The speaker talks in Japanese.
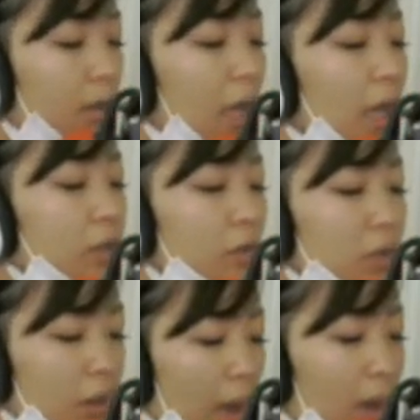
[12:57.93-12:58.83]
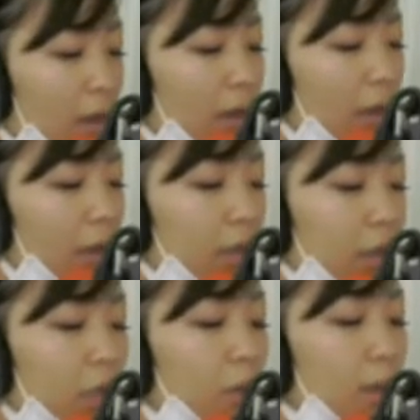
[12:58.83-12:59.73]
対象者は
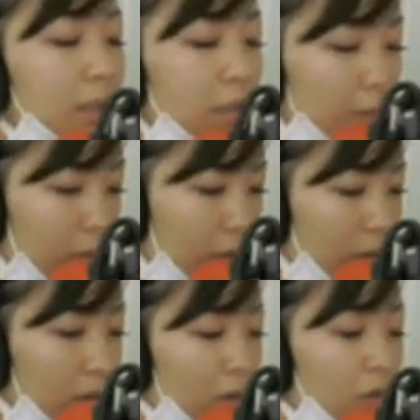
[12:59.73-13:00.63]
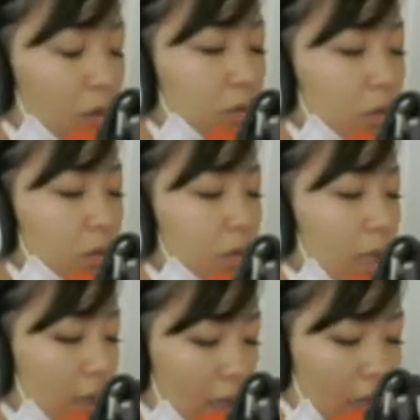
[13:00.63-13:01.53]
宜野湾市民40
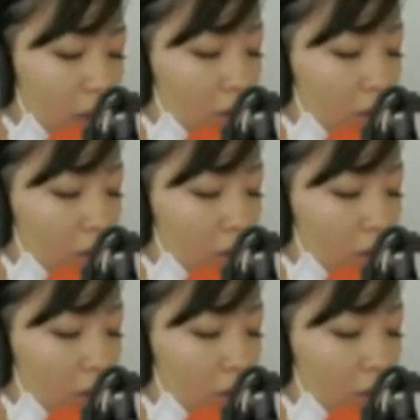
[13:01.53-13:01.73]
歳から